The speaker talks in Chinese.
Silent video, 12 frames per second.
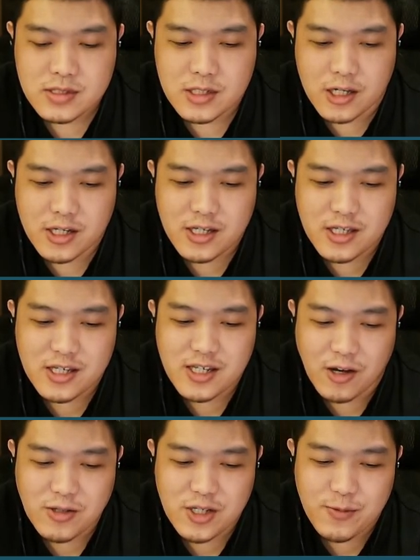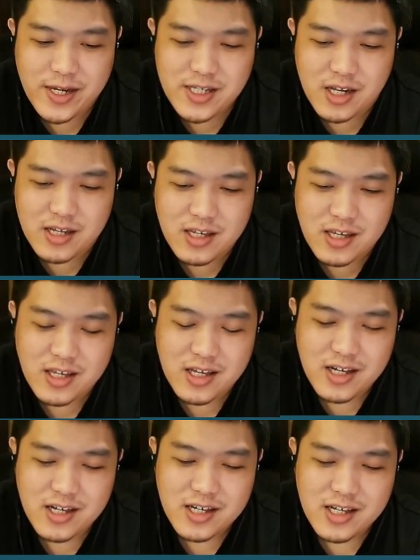然后这一只超级没诚意，
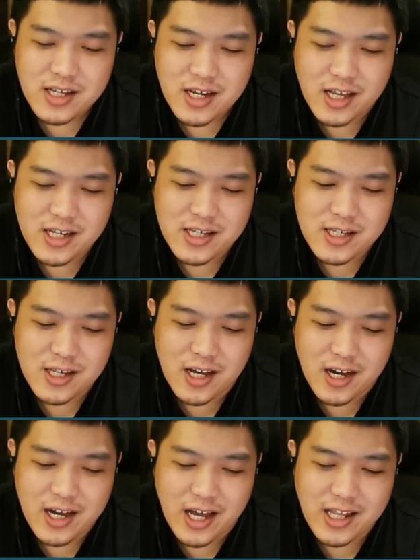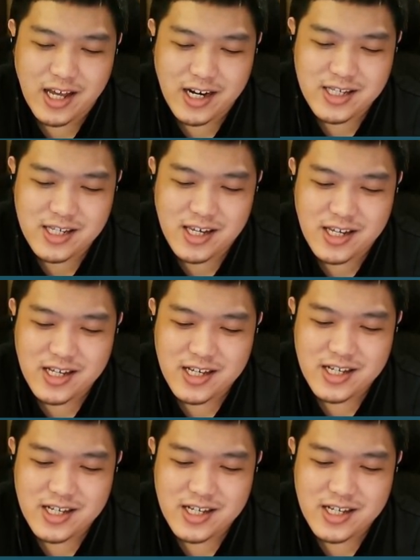你看这一只哦，干它的 skin